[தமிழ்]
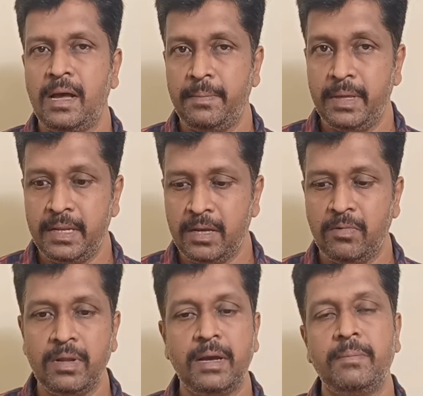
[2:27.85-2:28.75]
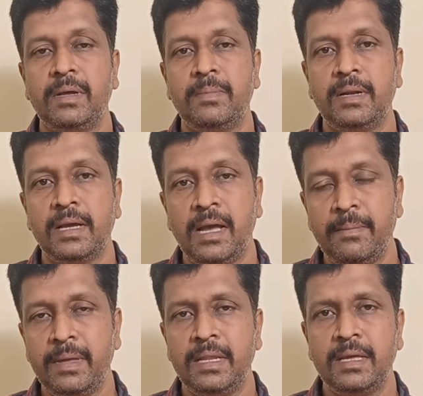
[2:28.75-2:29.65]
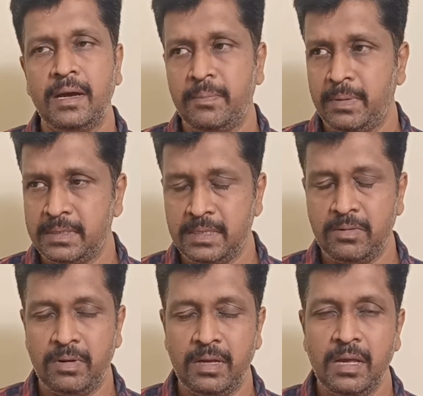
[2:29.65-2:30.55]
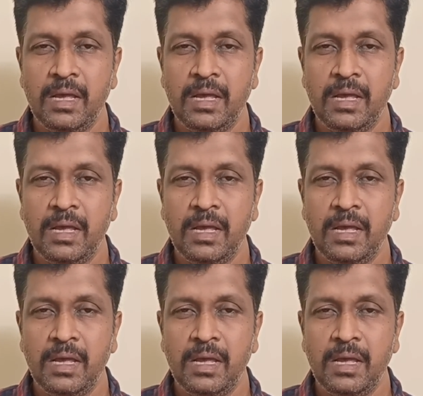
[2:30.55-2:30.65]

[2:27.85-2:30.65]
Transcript: அமெரிக்காவோட கம்பேர் பண்ணுங்கள் அமெரிக்கா அட் ப்ரெசண்ட்டோட